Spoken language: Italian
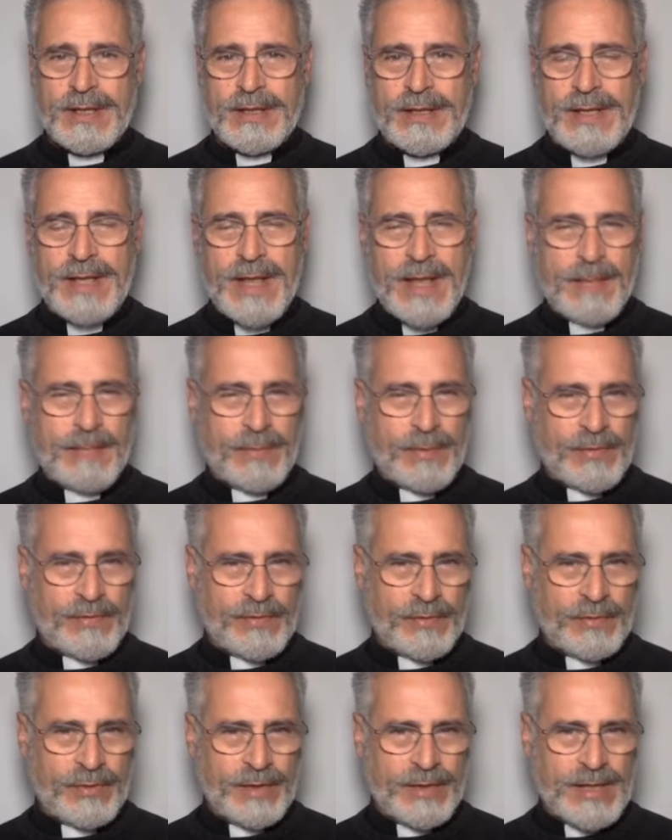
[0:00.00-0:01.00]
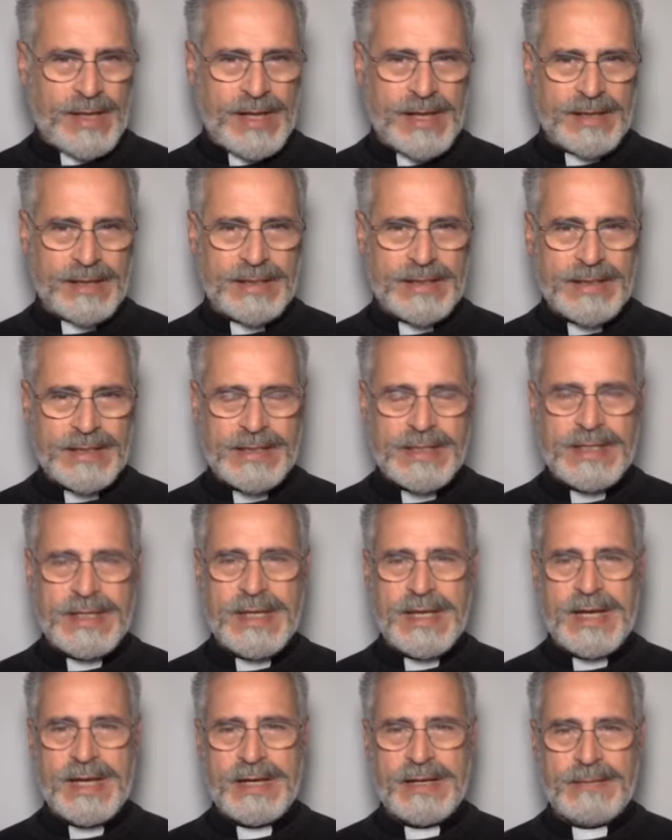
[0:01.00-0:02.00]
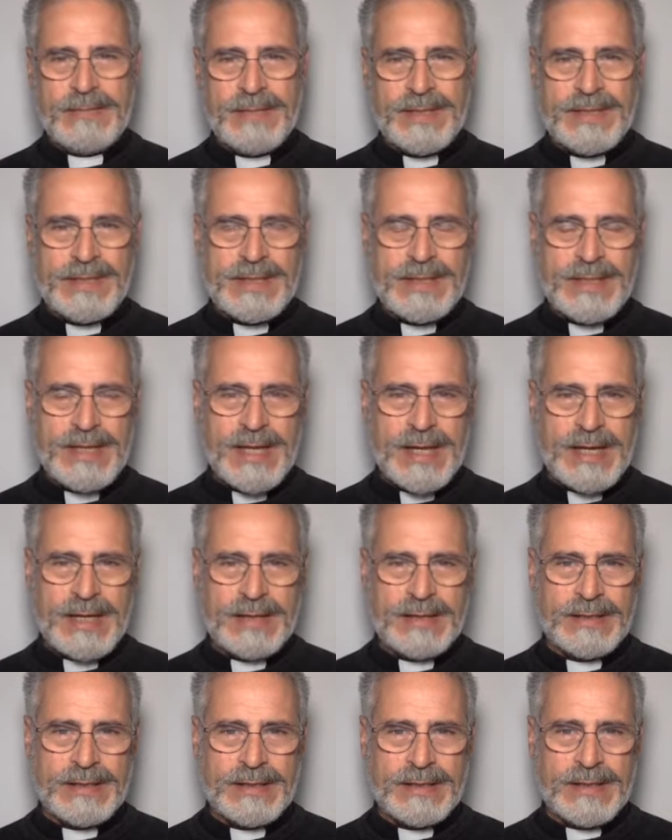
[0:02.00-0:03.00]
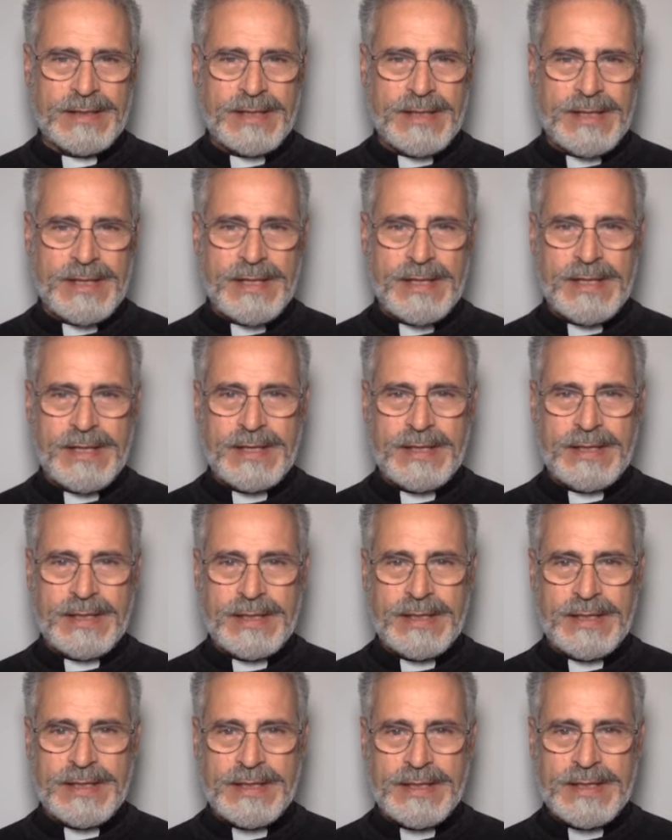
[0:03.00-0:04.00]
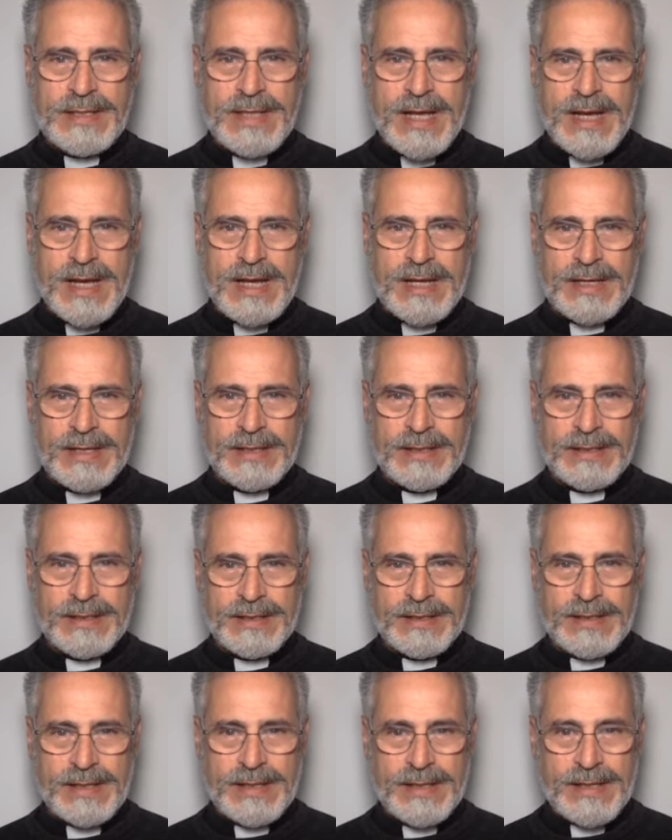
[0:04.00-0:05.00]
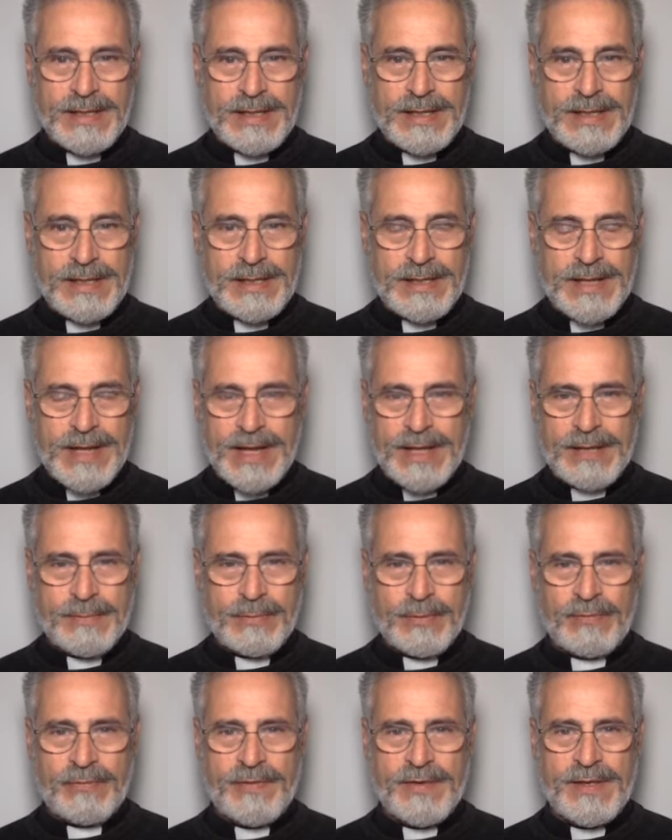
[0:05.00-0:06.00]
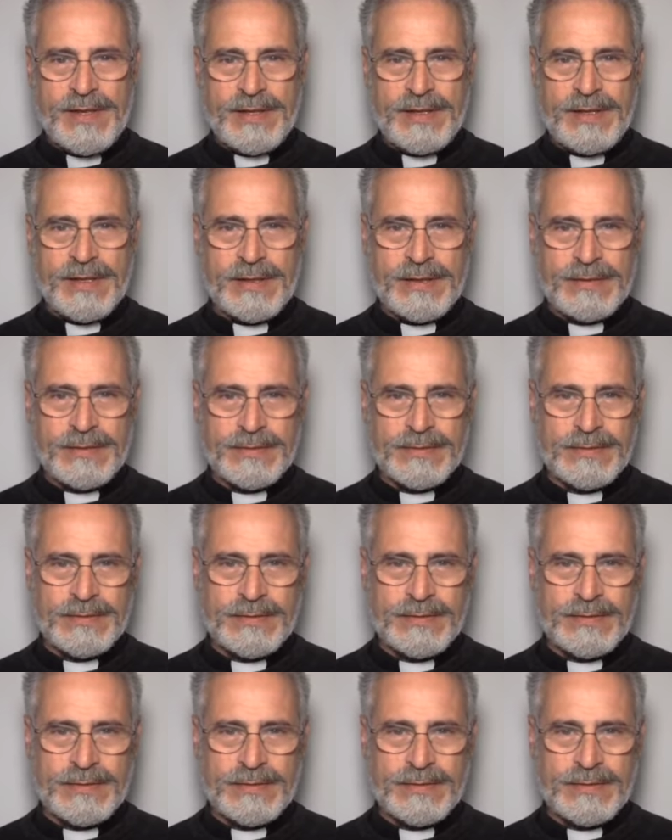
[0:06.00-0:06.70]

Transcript: nella profondità chi sia il Messia e chi sia il grande profeta